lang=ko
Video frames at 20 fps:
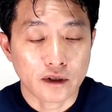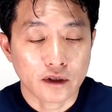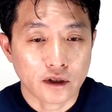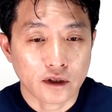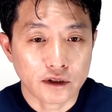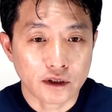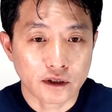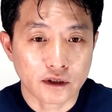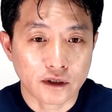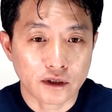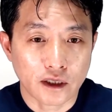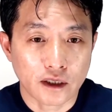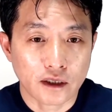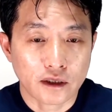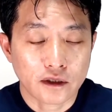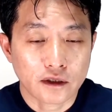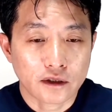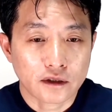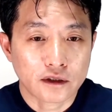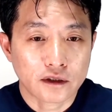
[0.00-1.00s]
어쨌거나
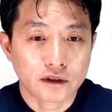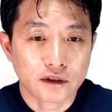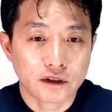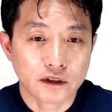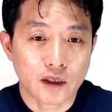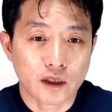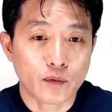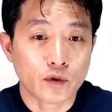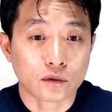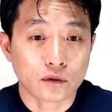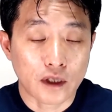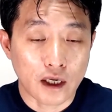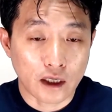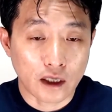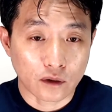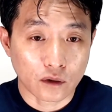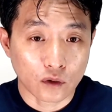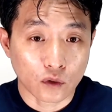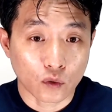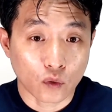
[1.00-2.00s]
그 싱가폴
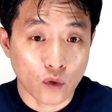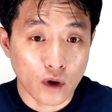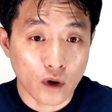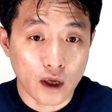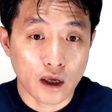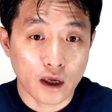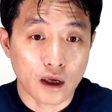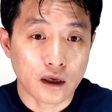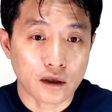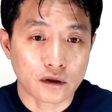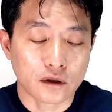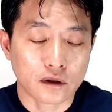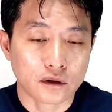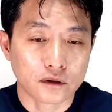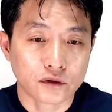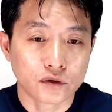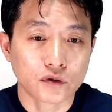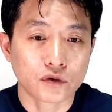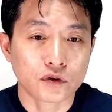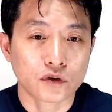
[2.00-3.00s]
대학교도 꽤 어,
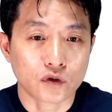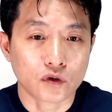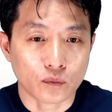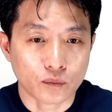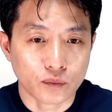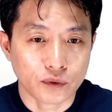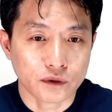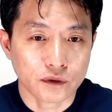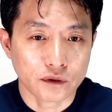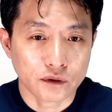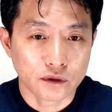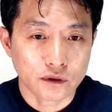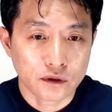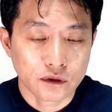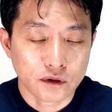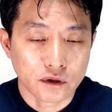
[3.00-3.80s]
수준이 높은